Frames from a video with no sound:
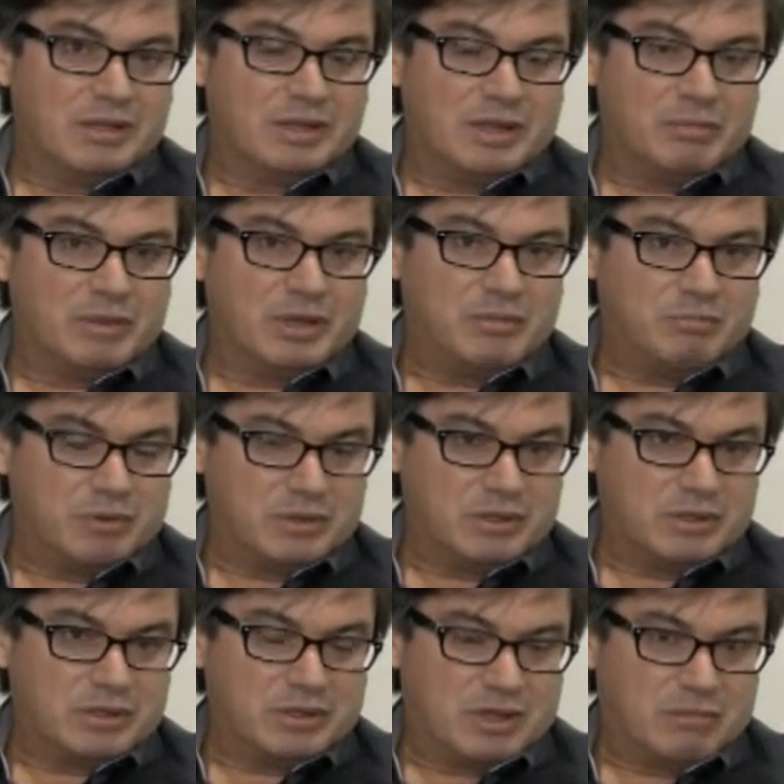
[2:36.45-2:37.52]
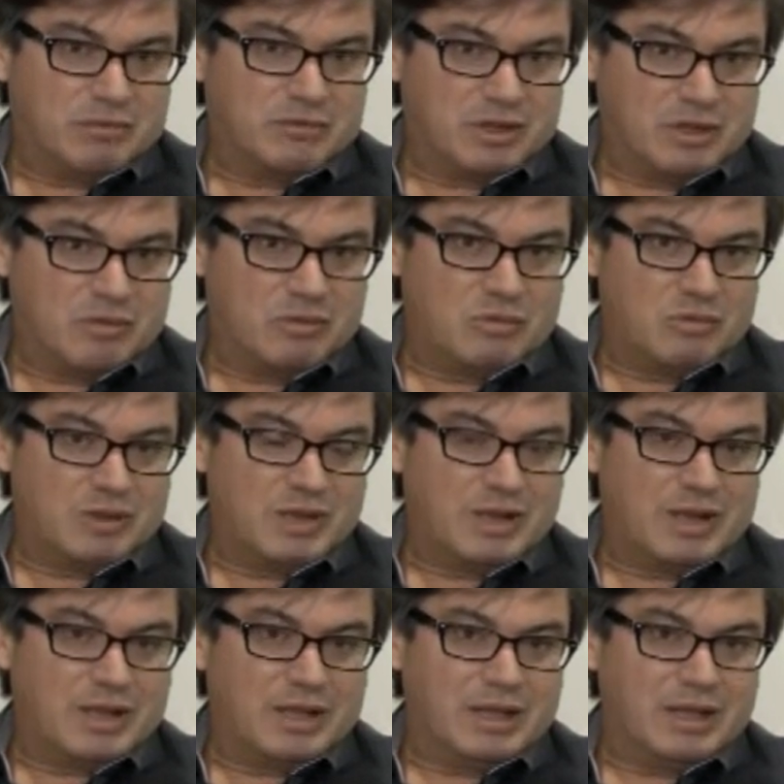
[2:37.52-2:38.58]
Também temos que
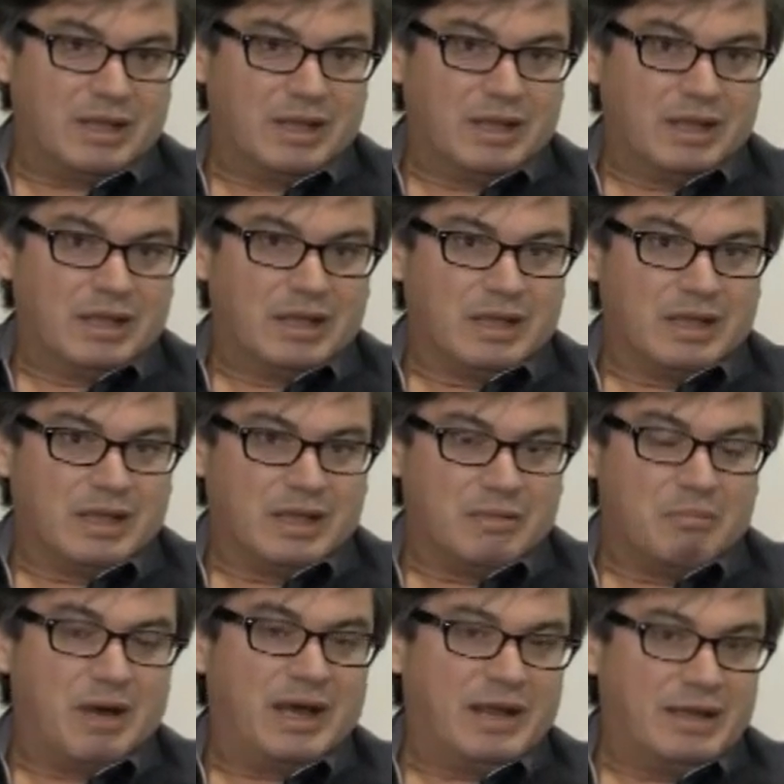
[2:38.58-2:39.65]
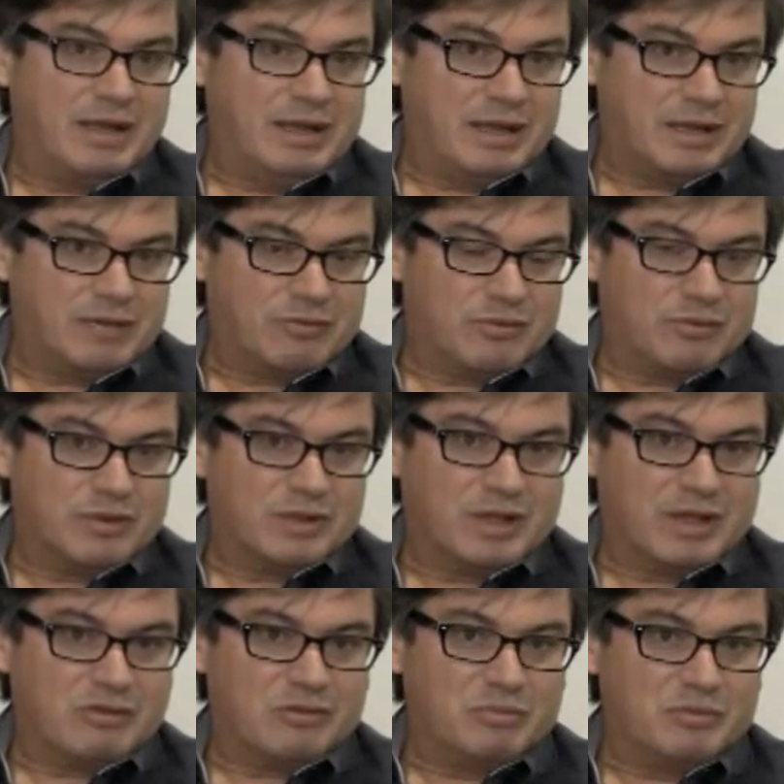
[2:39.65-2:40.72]
incluir aí é, Marília, que ficou em
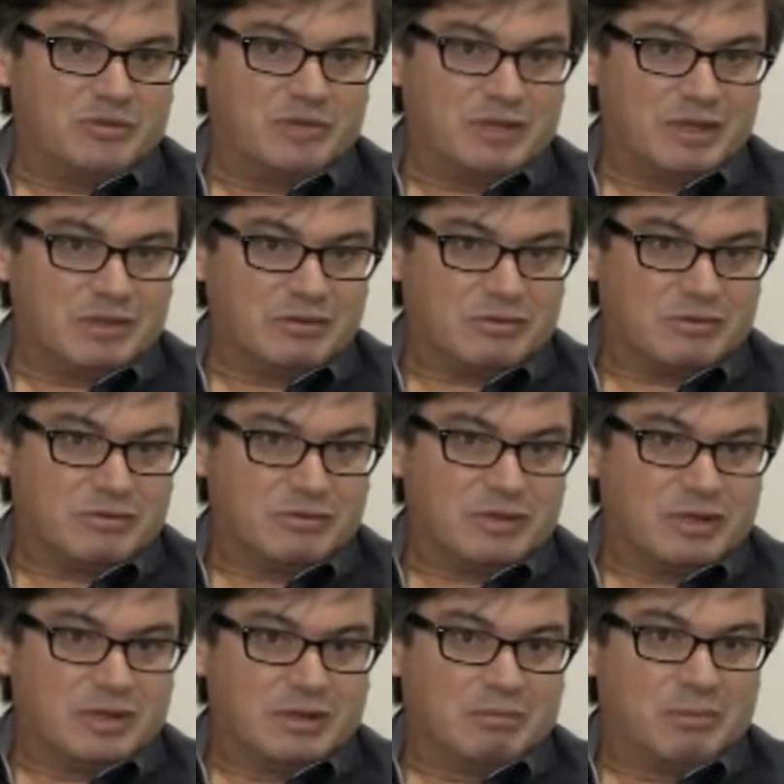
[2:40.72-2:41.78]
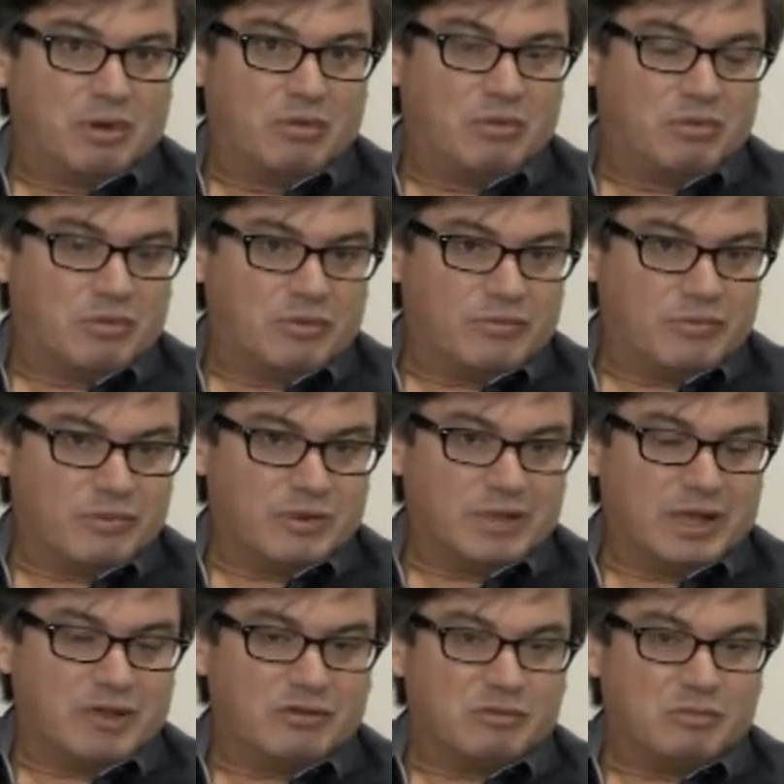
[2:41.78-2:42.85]
16, Bauru, que ficou em
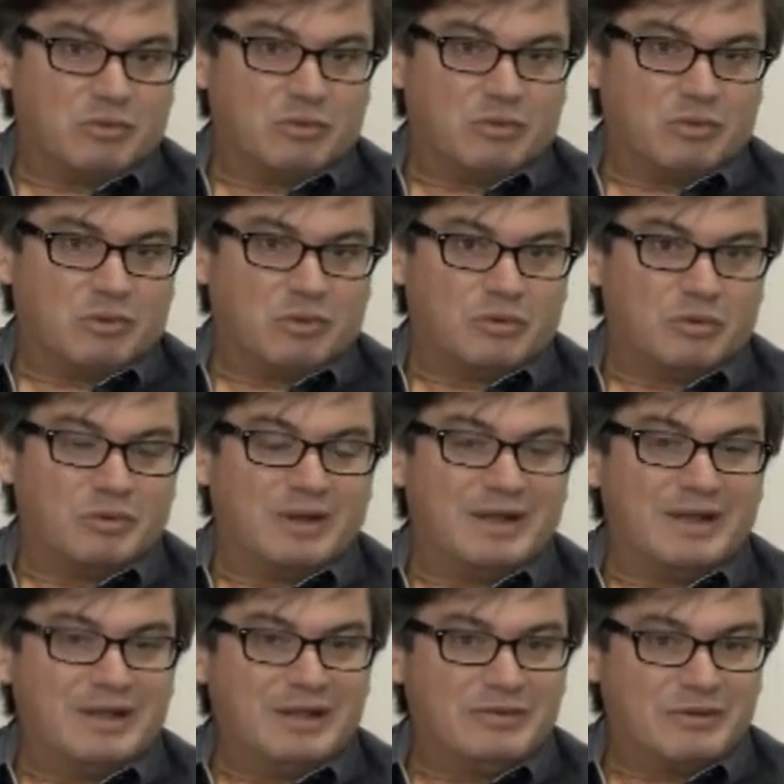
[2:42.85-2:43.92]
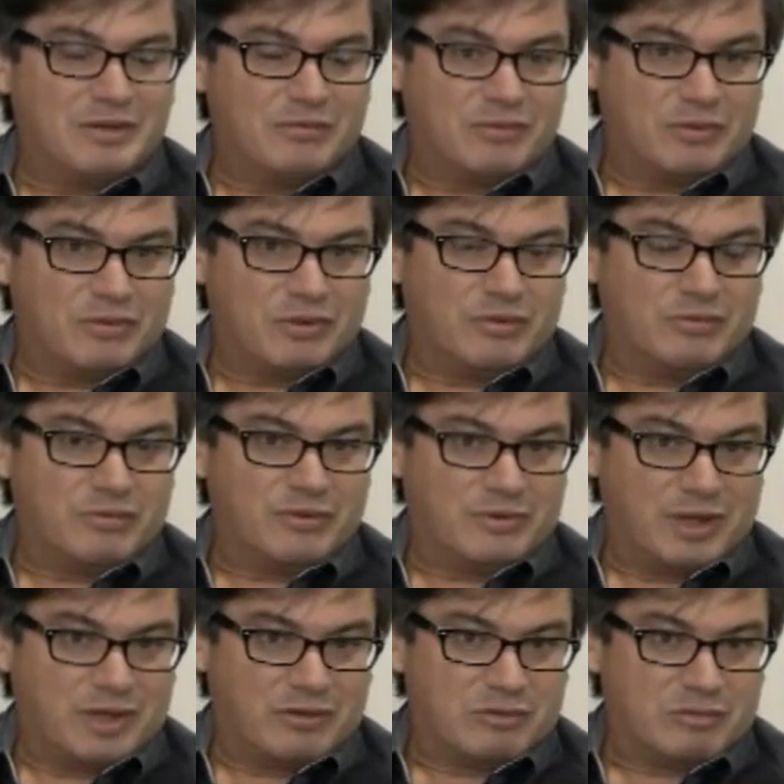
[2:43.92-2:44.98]
19, Lins, que ficou em
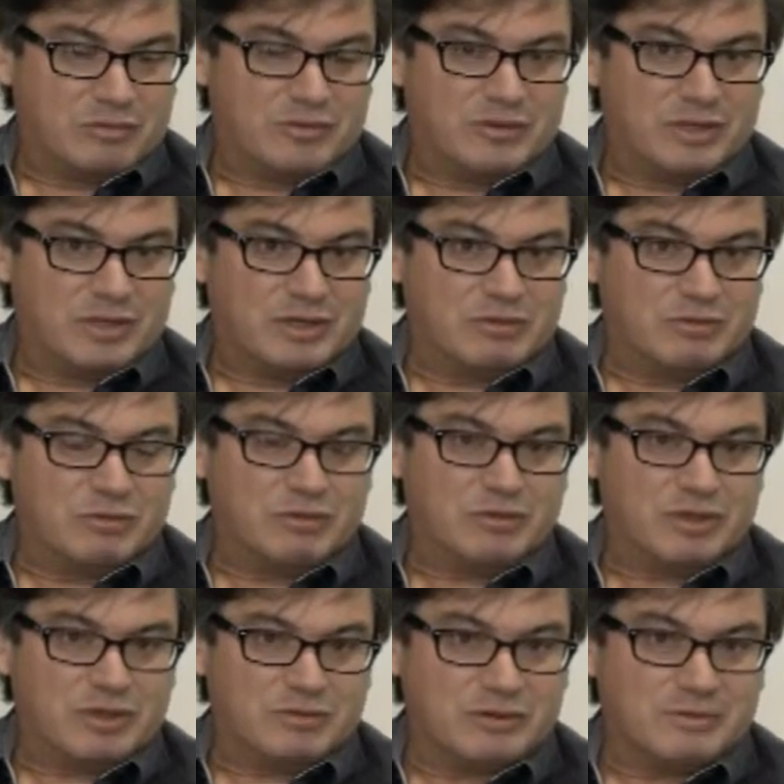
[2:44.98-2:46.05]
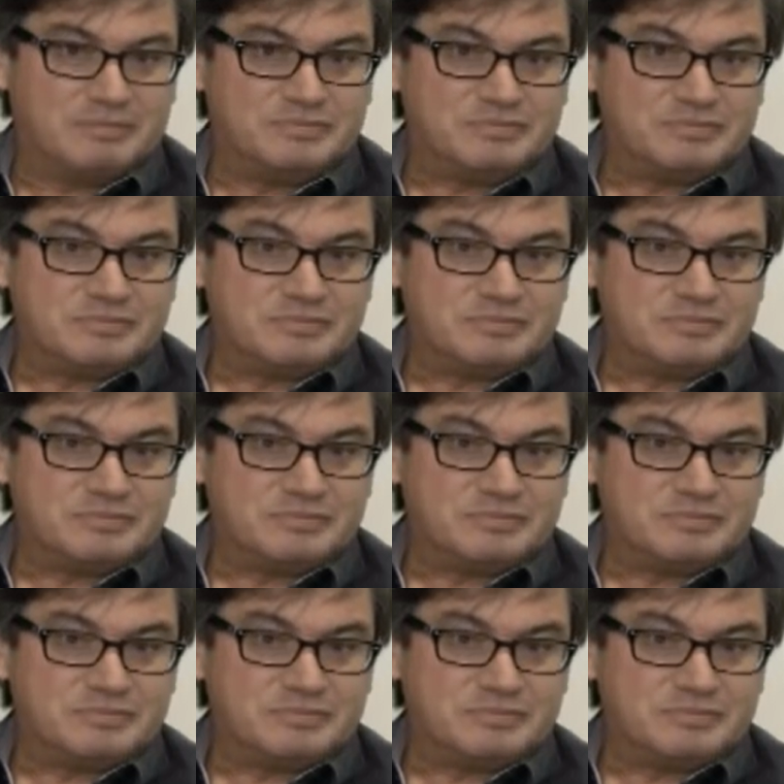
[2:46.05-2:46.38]
26, ou seja,